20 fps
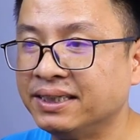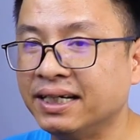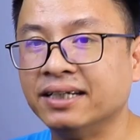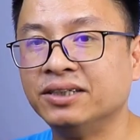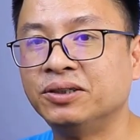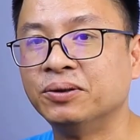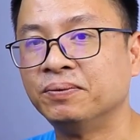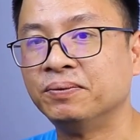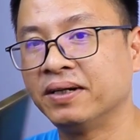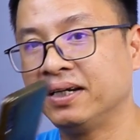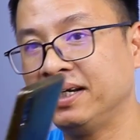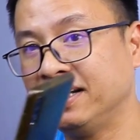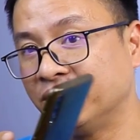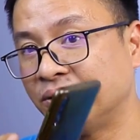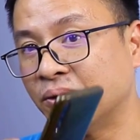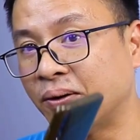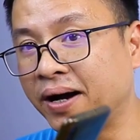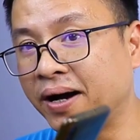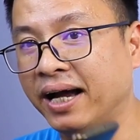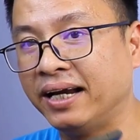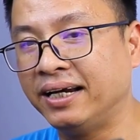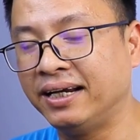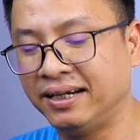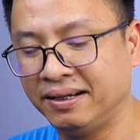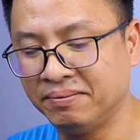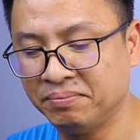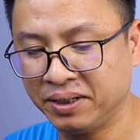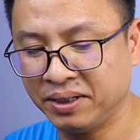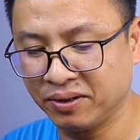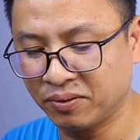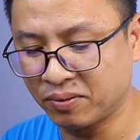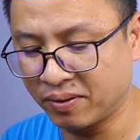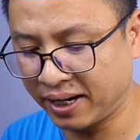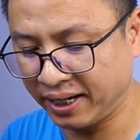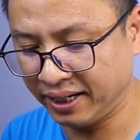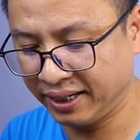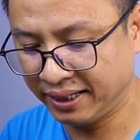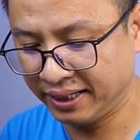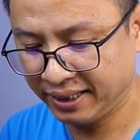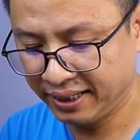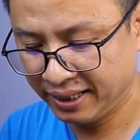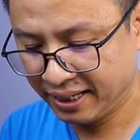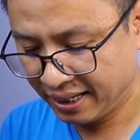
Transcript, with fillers: sẽ dùng cái điện thoại này để mình quay.